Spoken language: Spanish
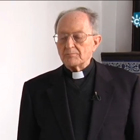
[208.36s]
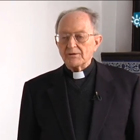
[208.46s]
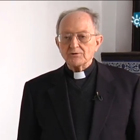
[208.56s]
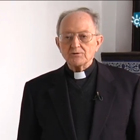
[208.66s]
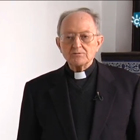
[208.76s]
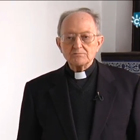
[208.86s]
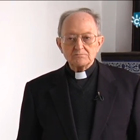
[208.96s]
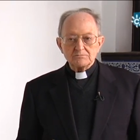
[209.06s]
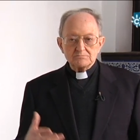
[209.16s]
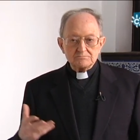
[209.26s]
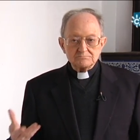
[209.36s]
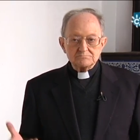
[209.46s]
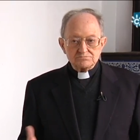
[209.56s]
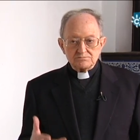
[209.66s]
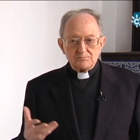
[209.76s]
Pero
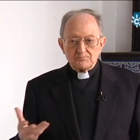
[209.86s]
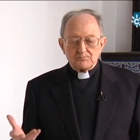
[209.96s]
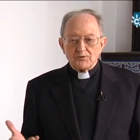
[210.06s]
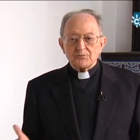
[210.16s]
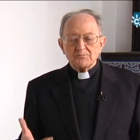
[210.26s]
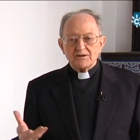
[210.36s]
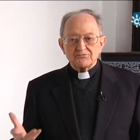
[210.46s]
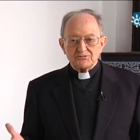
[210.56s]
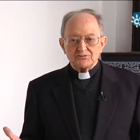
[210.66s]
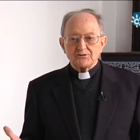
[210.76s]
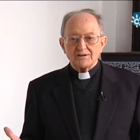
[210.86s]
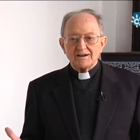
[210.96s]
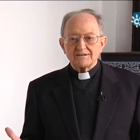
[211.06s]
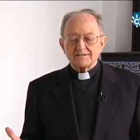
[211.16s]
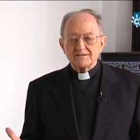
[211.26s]
por mi afición al
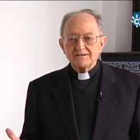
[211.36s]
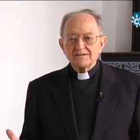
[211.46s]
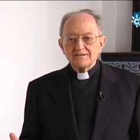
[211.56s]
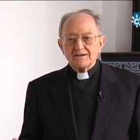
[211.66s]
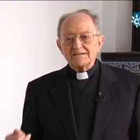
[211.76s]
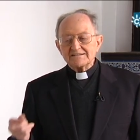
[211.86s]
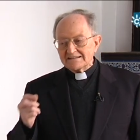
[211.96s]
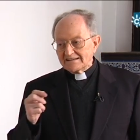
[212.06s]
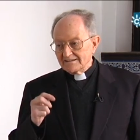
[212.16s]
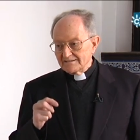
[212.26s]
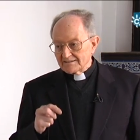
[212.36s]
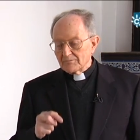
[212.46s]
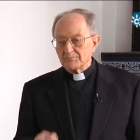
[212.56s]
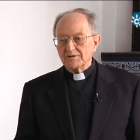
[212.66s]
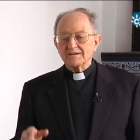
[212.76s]
arte y
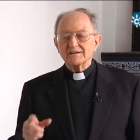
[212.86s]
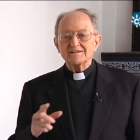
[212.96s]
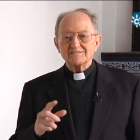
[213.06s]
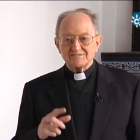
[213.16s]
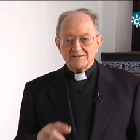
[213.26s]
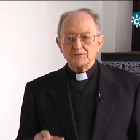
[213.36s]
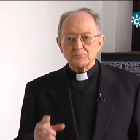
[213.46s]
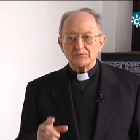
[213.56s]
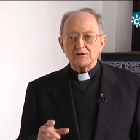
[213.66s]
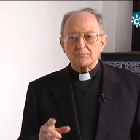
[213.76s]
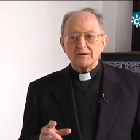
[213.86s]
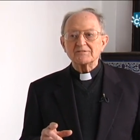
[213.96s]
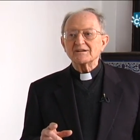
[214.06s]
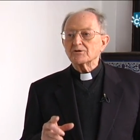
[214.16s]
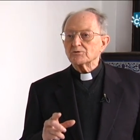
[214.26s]
también iniciado por el
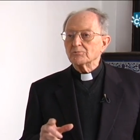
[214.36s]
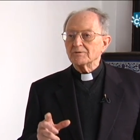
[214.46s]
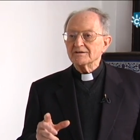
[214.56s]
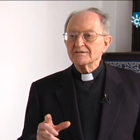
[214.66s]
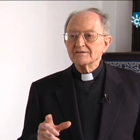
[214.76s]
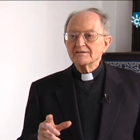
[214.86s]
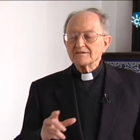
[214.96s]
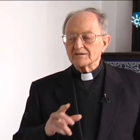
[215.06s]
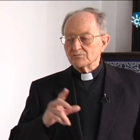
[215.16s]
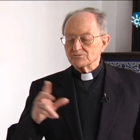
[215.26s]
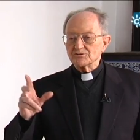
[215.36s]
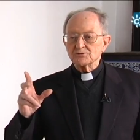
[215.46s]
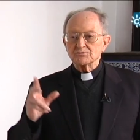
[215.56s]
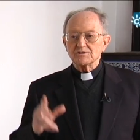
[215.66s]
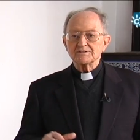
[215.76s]
padre Arrupe, que muchos
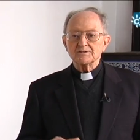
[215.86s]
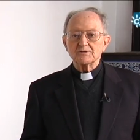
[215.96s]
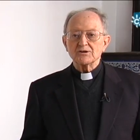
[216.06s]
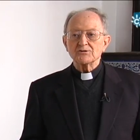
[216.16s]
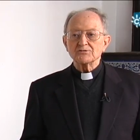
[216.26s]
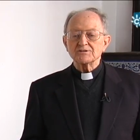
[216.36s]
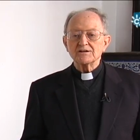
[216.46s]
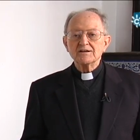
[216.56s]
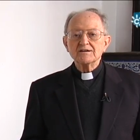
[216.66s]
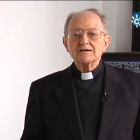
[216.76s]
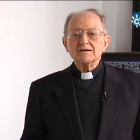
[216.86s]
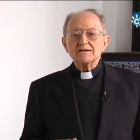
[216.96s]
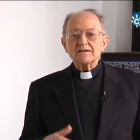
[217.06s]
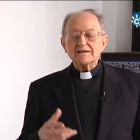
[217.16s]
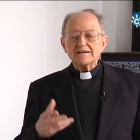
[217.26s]
de ustedes también conocen,
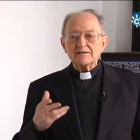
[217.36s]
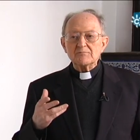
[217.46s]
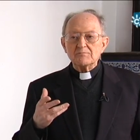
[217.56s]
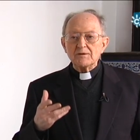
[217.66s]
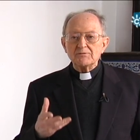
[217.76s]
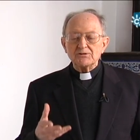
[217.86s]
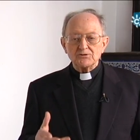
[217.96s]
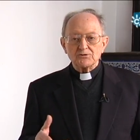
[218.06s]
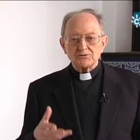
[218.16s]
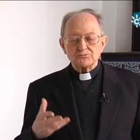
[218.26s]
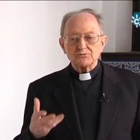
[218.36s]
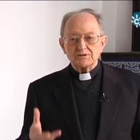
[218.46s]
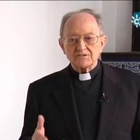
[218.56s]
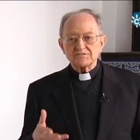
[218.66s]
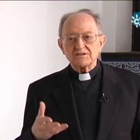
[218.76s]
me pidió que
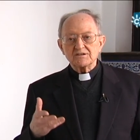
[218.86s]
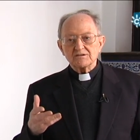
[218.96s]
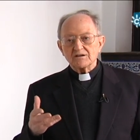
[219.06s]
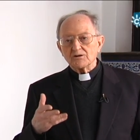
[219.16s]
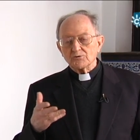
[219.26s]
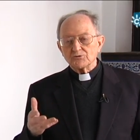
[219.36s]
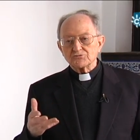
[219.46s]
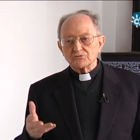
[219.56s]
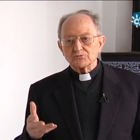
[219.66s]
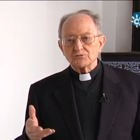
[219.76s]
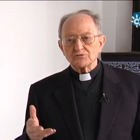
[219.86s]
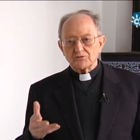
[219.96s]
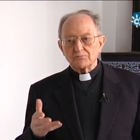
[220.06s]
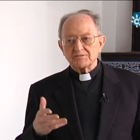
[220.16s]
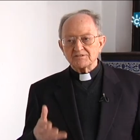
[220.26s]
estudiase algunos estudios
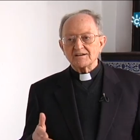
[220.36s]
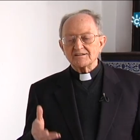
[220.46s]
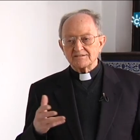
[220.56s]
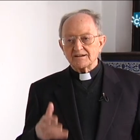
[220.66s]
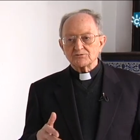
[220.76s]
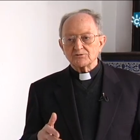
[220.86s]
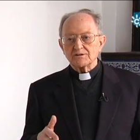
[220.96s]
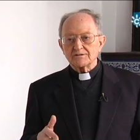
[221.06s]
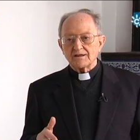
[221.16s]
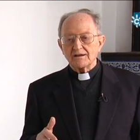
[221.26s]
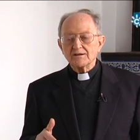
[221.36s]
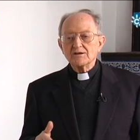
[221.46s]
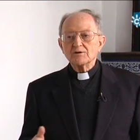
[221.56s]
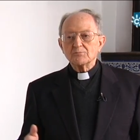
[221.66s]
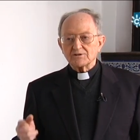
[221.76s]
especiales de arte oriental,
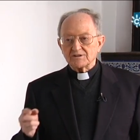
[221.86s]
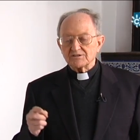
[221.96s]
porque